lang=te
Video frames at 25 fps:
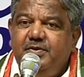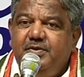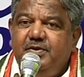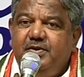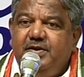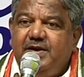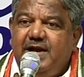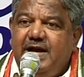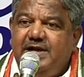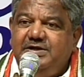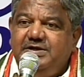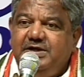
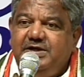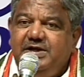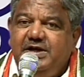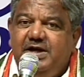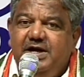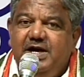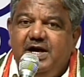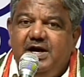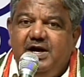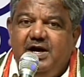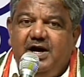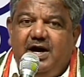
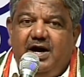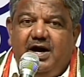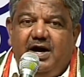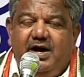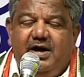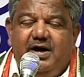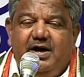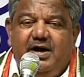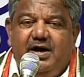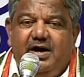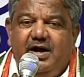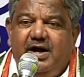రాజకీయంగా
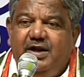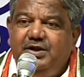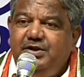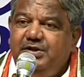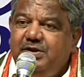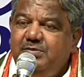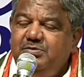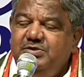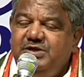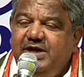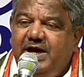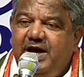అంతం
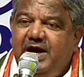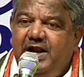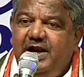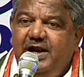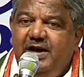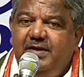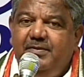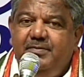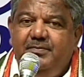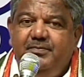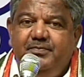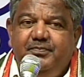చేయాలి
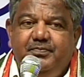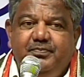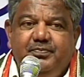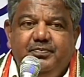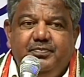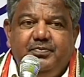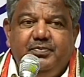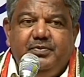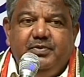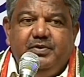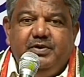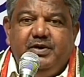
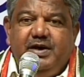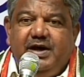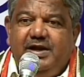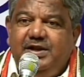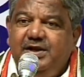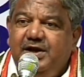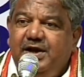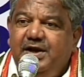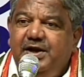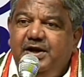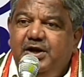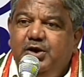
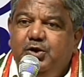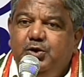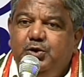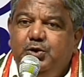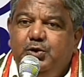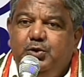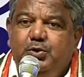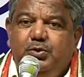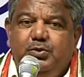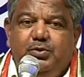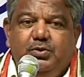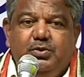
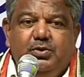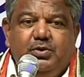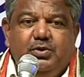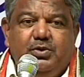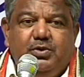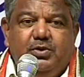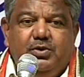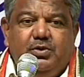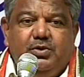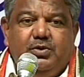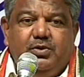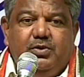ఎదగనీయొద్దు
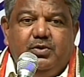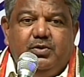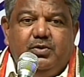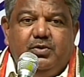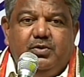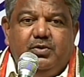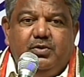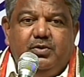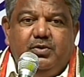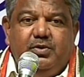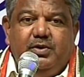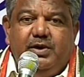
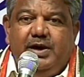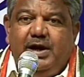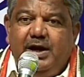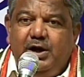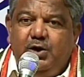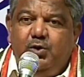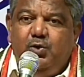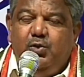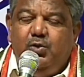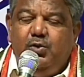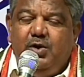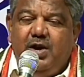
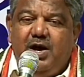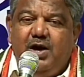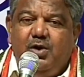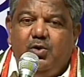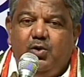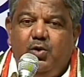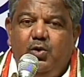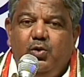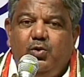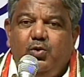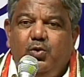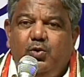నేను నా
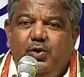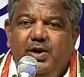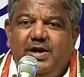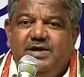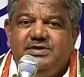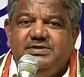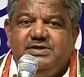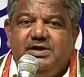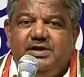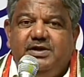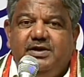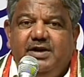కొడుకు నా
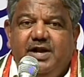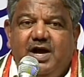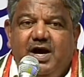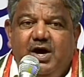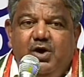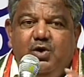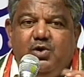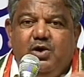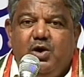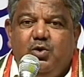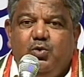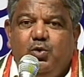నా
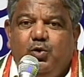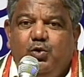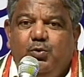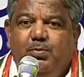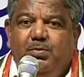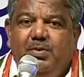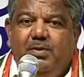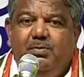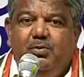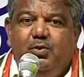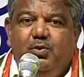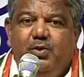యొక్క
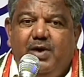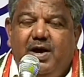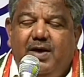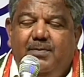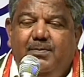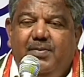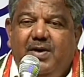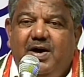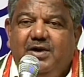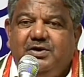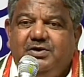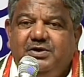కుటుంబము నా
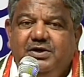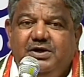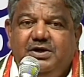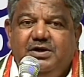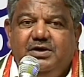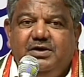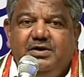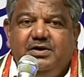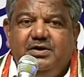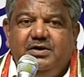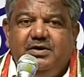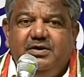పార్టీ
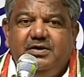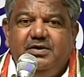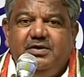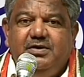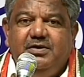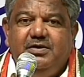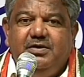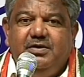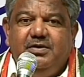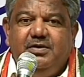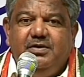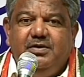
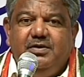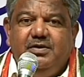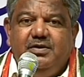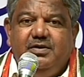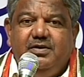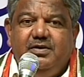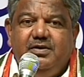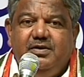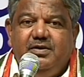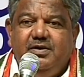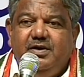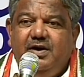
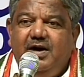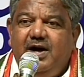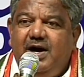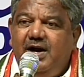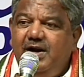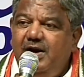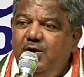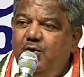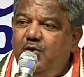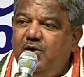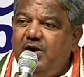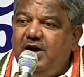అనే
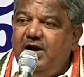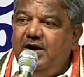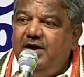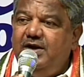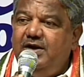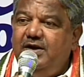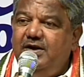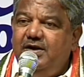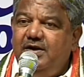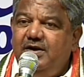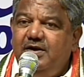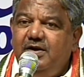ఒక
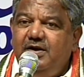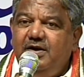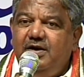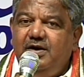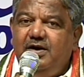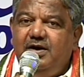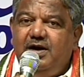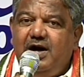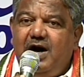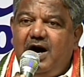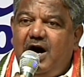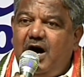
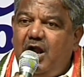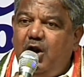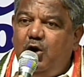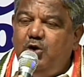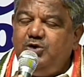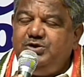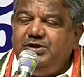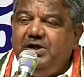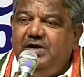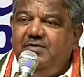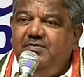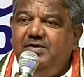
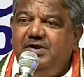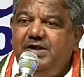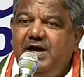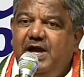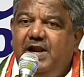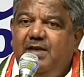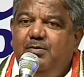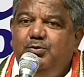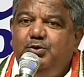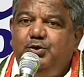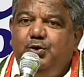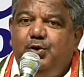ఆలోచన
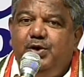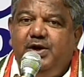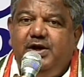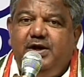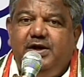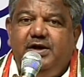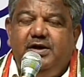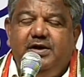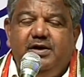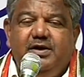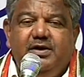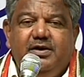విధానంతో
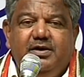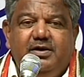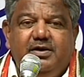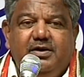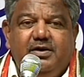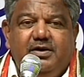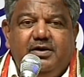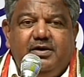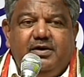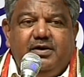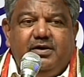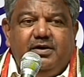
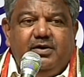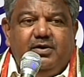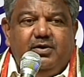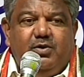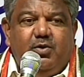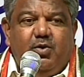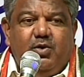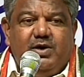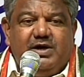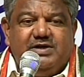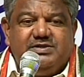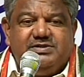
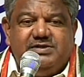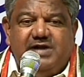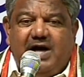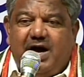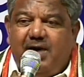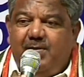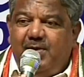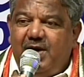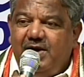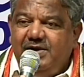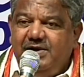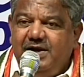ఒక
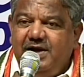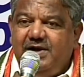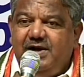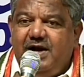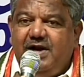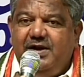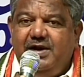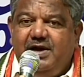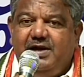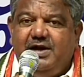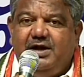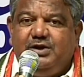సామాన్య
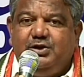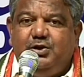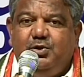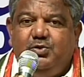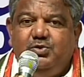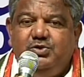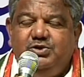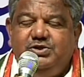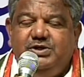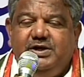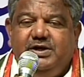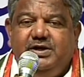కార్యకర్త
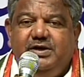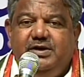నుంచి